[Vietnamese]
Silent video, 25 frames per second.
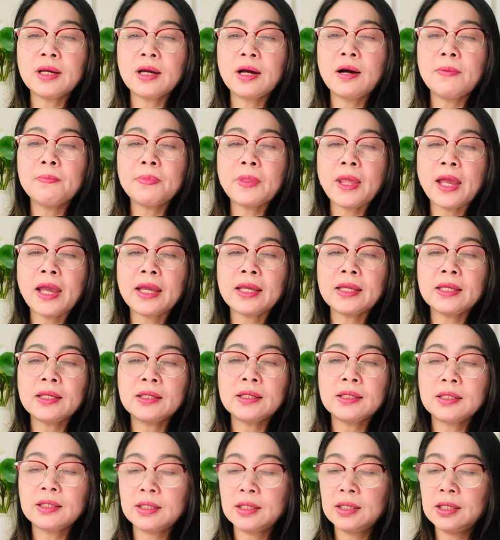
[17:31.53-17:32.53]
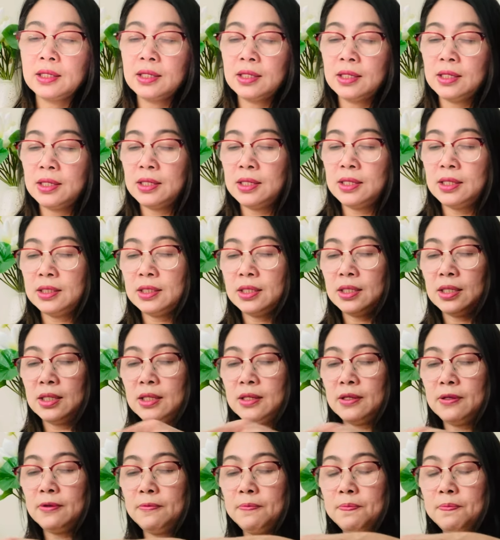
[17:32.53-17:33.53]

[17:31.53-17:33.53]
hôm nay thì